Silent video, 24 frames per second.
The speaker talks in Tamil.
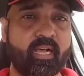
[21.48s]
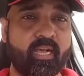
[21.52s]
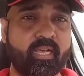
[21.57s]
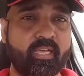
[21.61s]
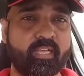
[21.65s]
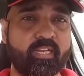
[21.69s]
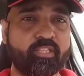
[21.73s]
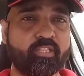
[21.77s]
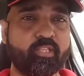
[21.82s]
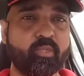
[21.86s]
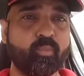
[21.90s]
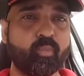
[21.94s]

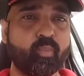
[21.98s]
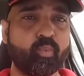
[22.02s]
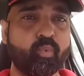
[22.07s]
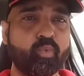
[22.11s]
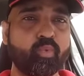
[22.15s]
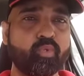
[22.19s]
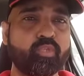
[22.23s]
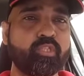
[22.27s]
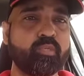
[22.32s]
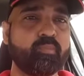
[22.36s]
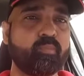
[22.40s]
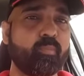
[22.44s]
ஆயிரத்தி
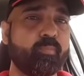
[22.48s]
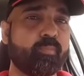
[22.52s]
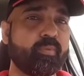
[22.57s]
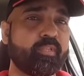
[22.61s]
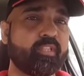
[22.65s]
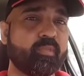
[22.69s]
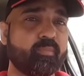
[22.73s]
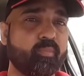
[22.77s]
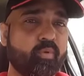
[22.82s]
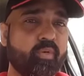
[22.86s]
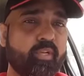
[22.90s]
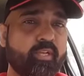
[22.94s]
முன்னூத்தி
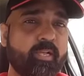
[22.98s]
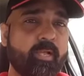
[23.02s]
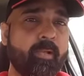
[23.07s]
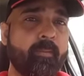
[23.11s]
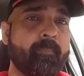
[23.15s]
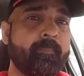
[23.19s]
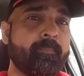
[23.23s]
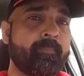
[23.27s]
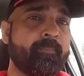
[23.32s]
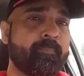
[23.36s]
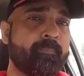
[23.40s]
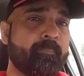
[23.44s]
முப்பத்தி மூணுங்க
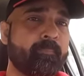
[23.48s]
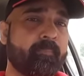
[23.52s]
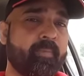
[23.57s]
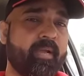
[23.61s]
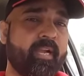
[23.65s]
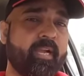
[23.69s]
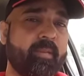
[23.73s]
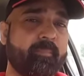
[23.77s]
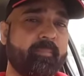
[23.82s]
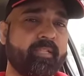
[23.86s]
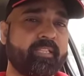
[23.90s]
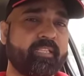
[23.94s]

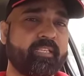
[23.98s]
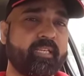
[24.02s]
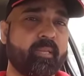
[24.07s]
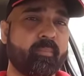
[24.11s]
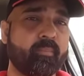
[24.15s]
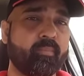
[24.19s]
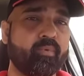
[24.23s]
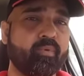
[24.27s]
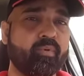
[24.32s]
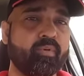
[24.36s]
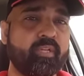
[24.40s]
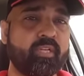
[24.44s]
மரணம் பாத்தீங்கன்னா
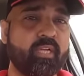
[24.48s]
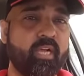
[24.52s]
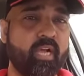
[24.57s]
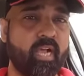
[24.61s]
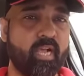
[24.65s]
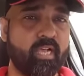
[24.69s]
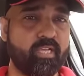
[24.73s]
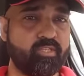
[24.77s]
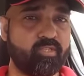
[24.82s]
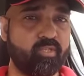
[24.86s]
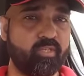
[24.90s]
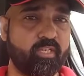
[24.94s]
மூணு
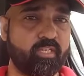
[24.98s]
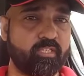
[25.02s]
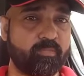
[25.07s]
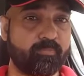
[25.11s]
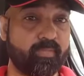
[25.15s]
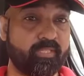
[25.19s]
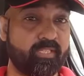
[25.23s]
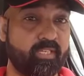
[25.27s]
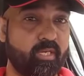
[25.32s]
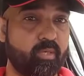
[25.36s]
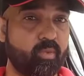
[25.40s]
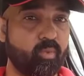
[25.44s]
ஐசியூ கேஸ்
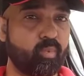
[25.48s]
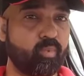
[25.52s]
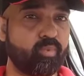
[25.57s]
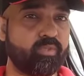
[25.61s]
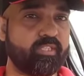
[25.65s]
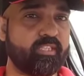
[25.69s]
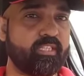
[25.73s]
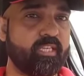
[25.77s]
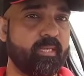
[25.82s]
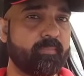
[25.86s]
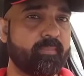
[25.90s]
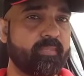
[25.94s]
பாத்தீங்கன்னா
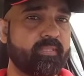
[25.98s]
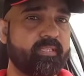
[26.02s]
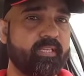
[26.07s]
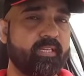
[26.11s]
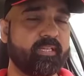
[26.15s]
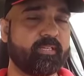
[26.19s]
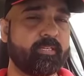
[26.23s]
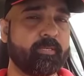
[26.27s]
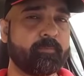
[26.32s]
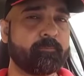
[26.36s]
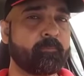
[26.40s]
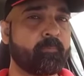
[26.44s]
நூத்தி எண்பத்தி
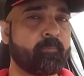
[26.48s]
எட்டு